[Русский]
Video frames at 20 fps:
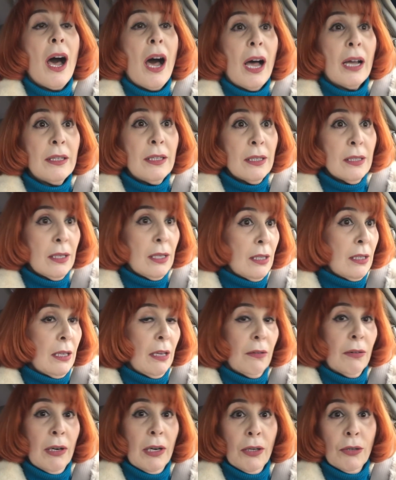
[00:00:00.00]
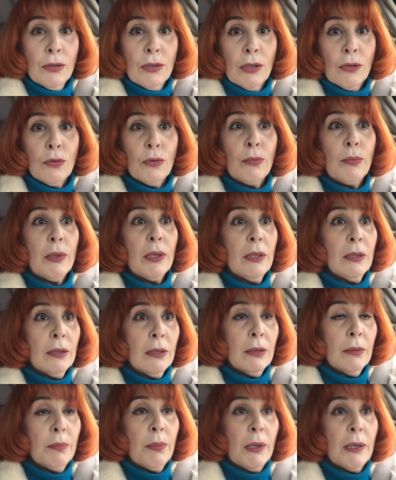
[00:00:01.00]
они составляют
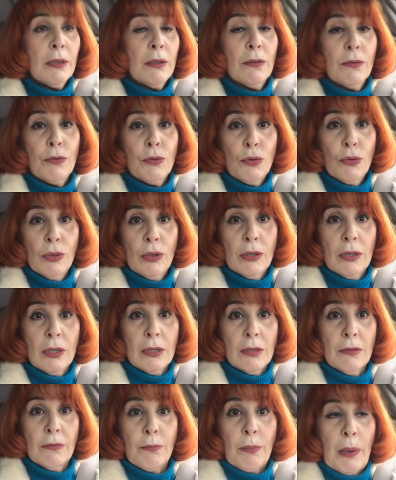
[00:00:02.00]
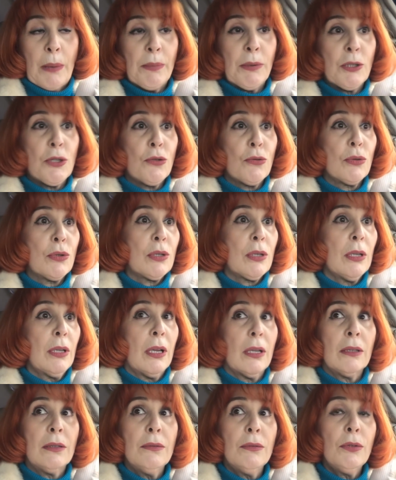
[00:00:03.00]
документы, под, все это в папочку
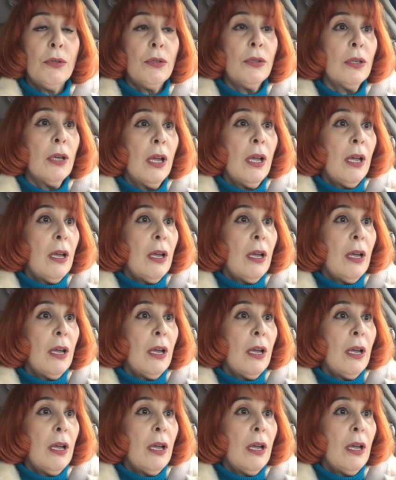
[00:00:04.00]
складывают.